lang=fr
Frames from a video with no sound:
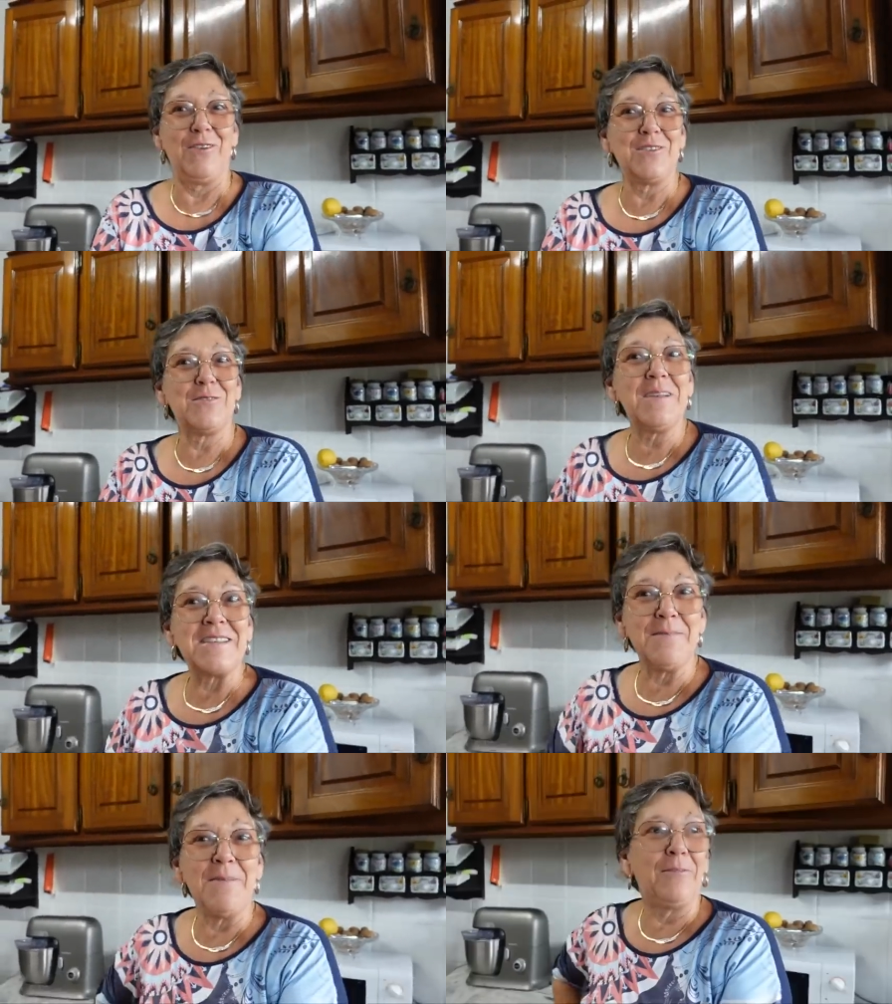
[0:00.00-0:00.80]
Franchement,
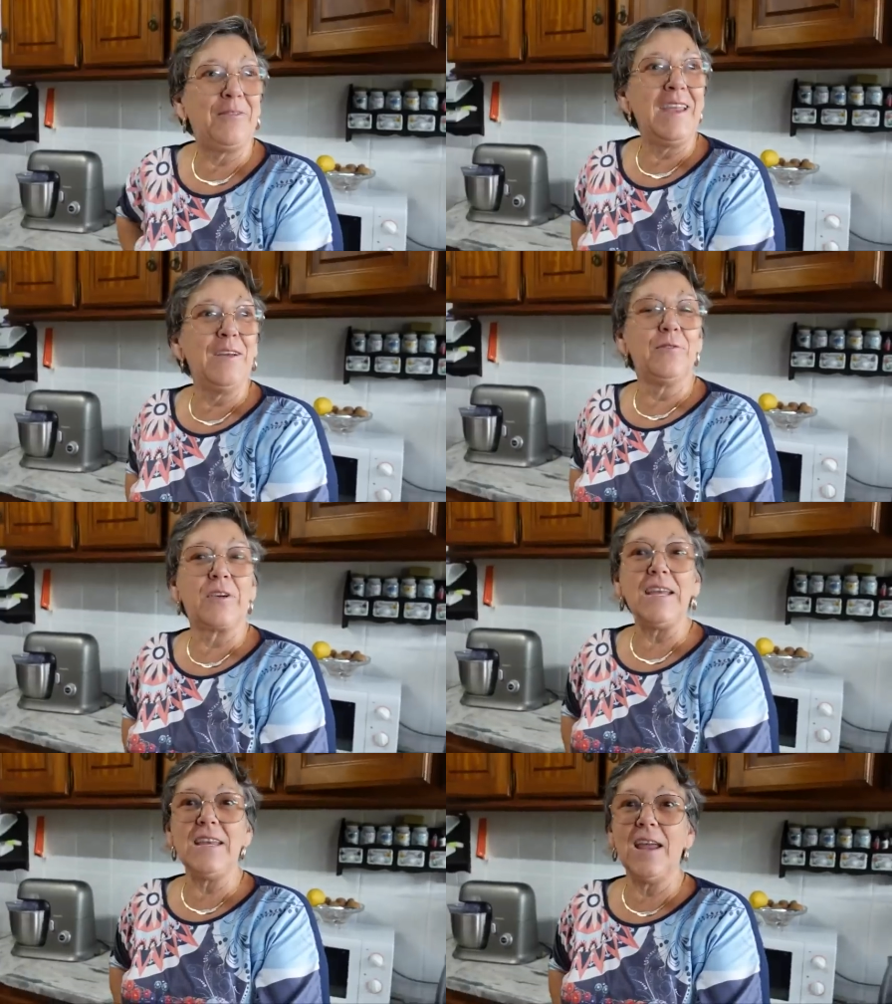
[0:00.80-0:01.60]
ça m'a fait
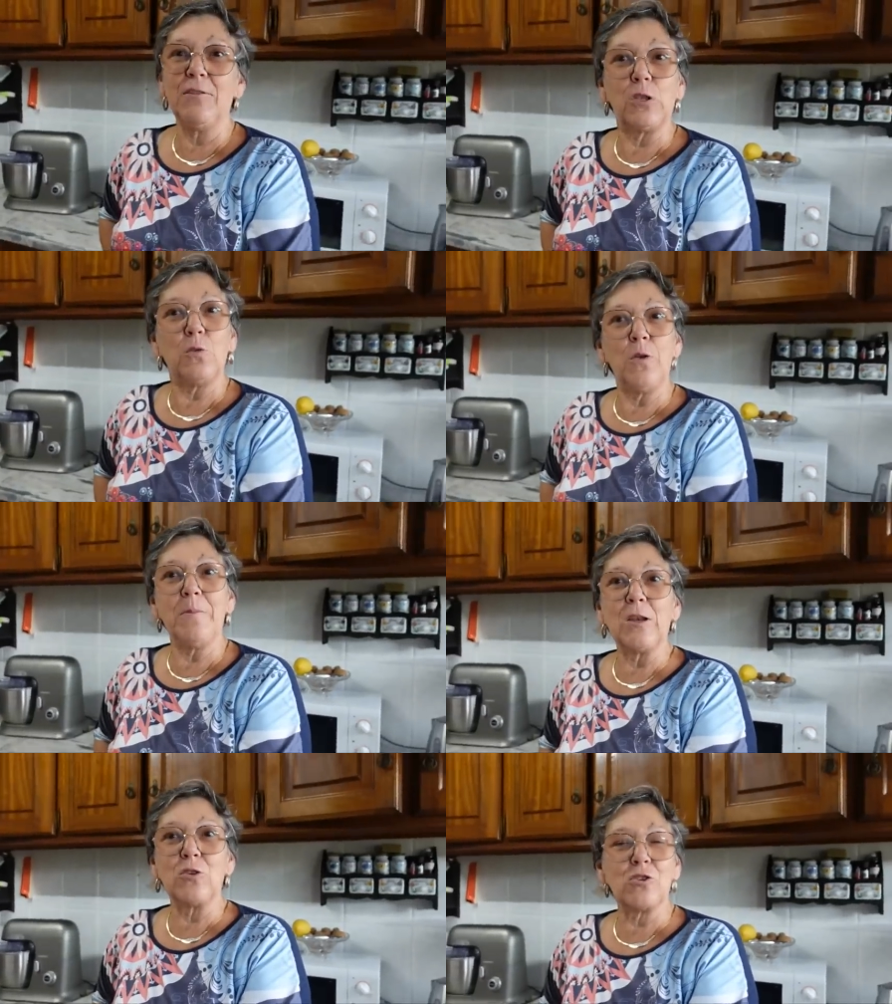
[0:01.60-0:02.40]
briller euh, avec tout le
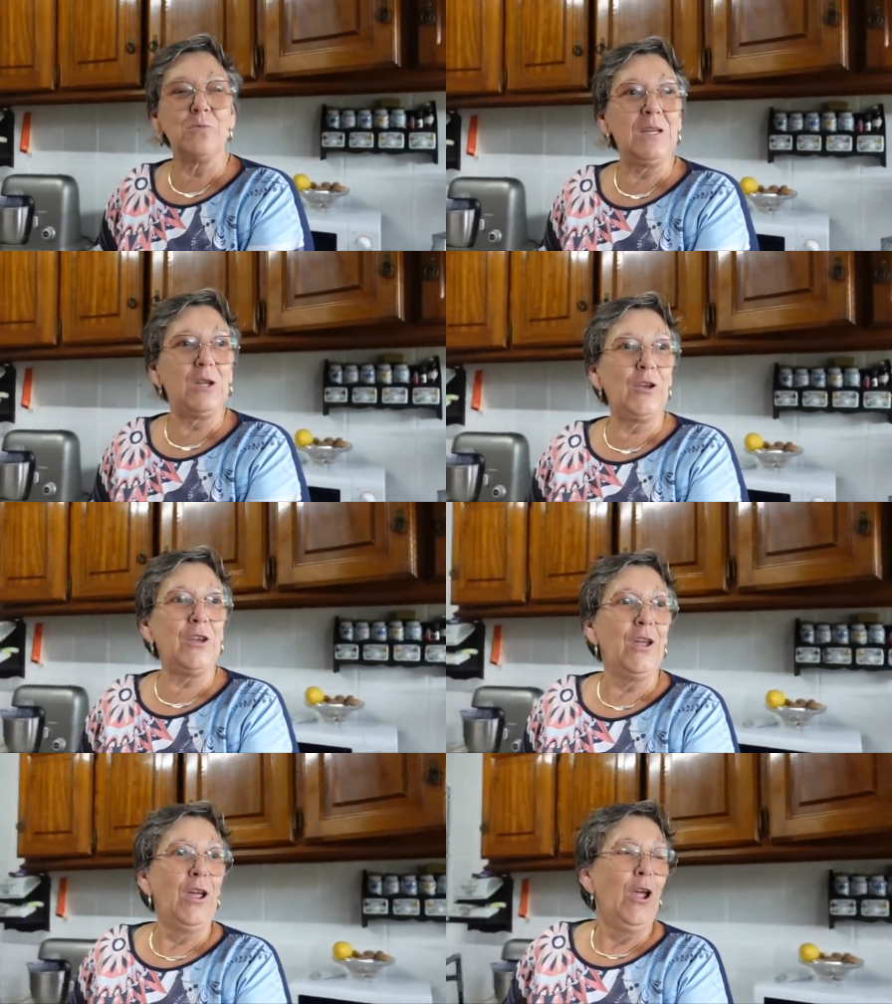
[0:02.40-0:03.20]
mal que je m'y
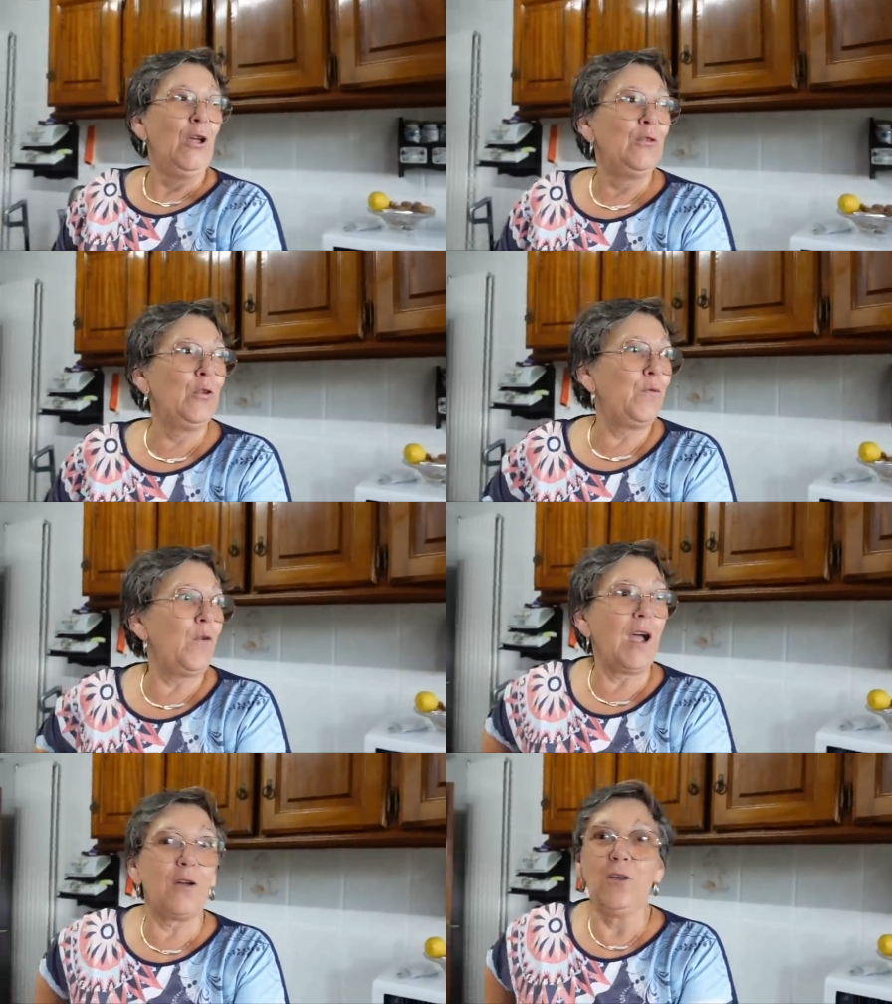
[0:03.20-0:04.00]
donne de
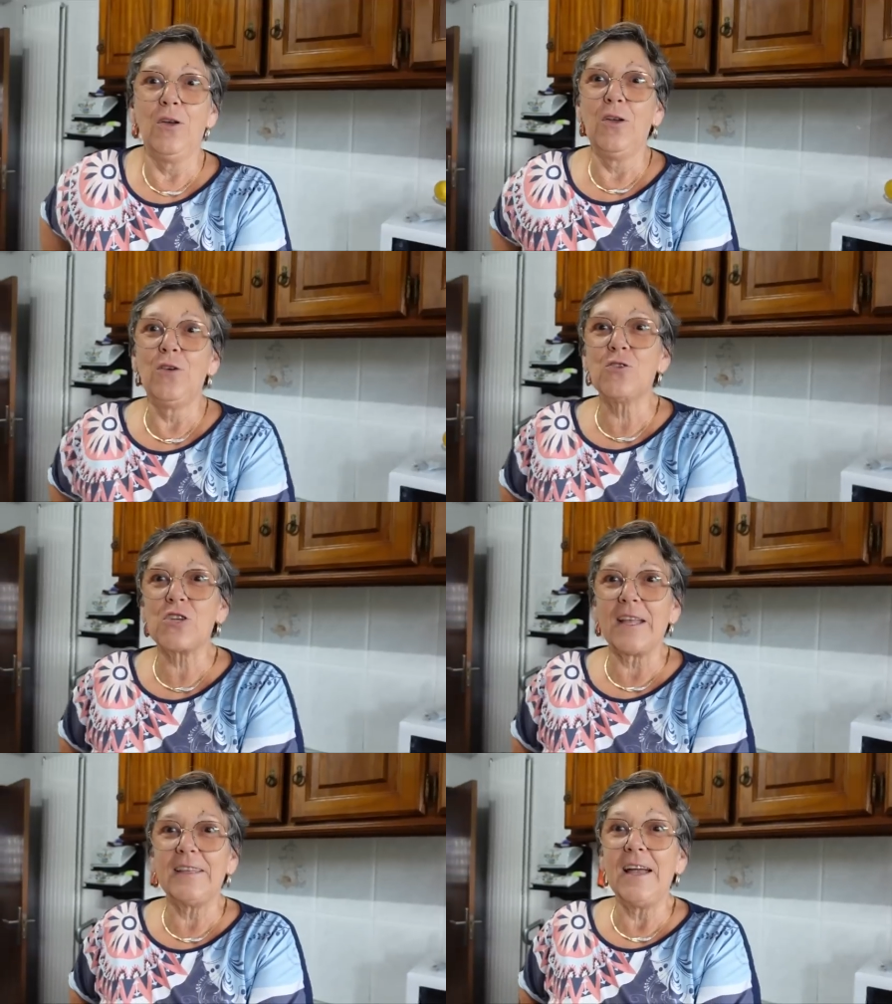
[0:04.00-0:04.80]
voir euh, le
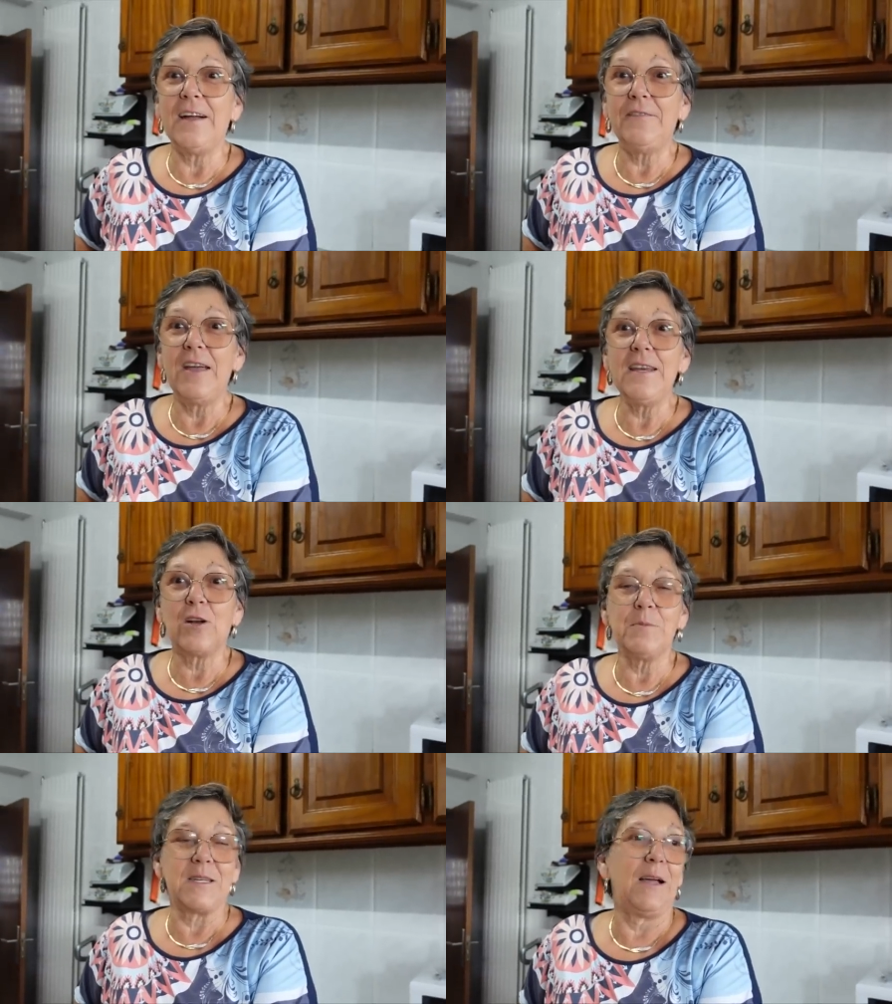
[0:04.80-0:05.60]
jardin envahi
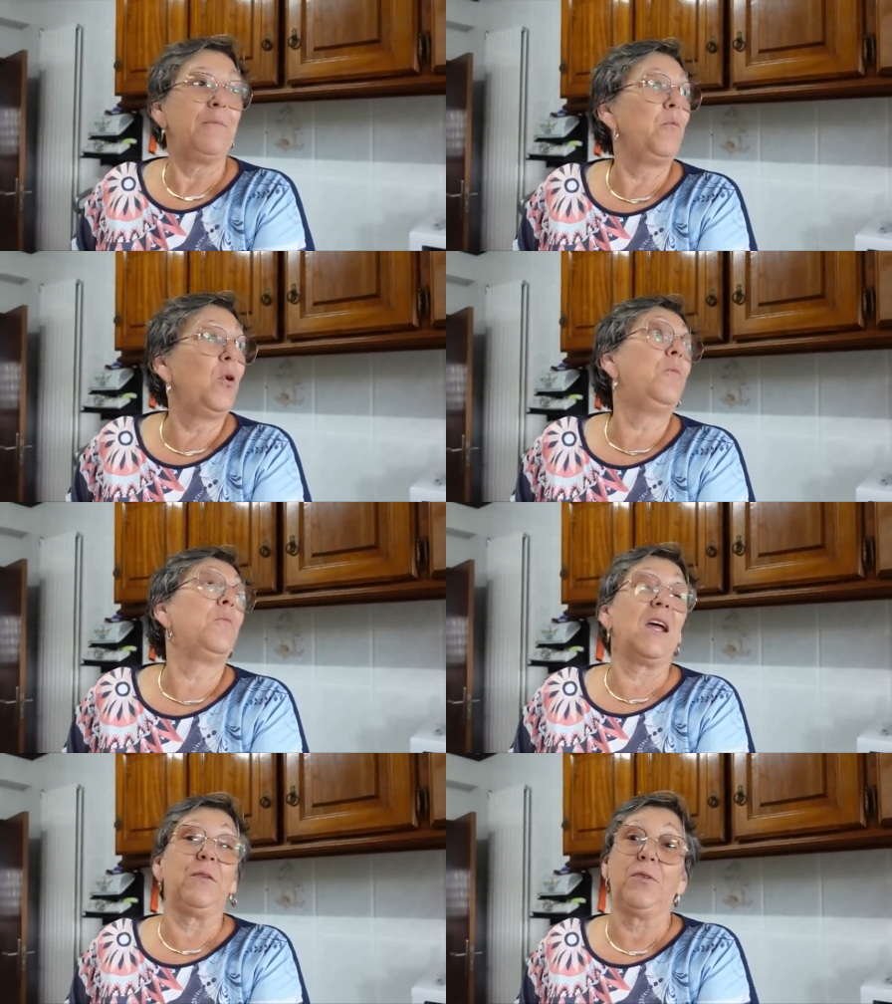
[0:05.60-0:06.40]
comme ça. Bon,
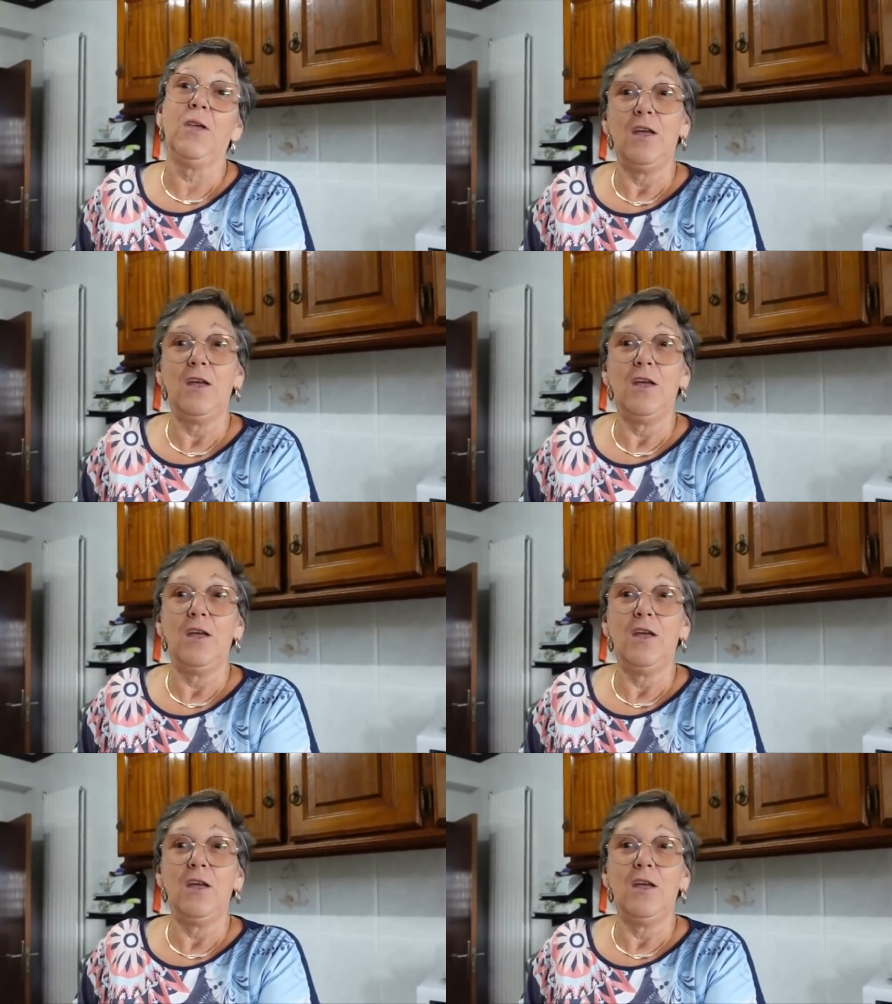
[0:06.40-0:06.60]
bref.